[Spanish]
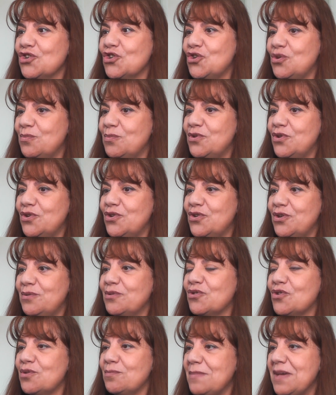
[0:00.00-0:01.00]
como
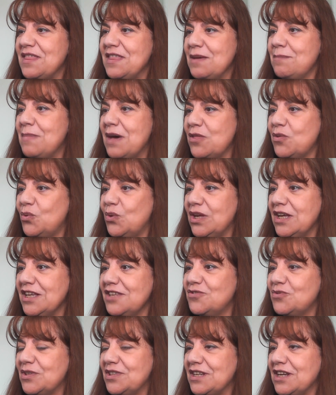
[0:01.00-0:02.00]
con de
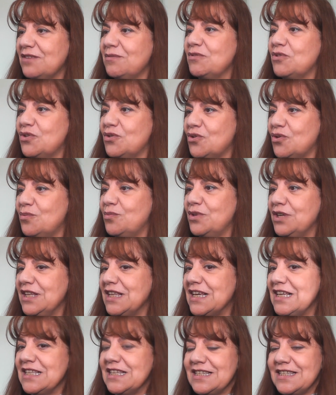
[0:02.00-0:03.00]
madurez nuestra
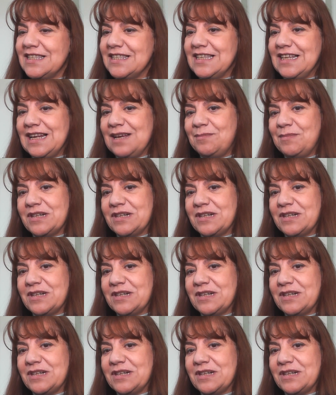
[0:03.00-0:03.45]
comunidad de la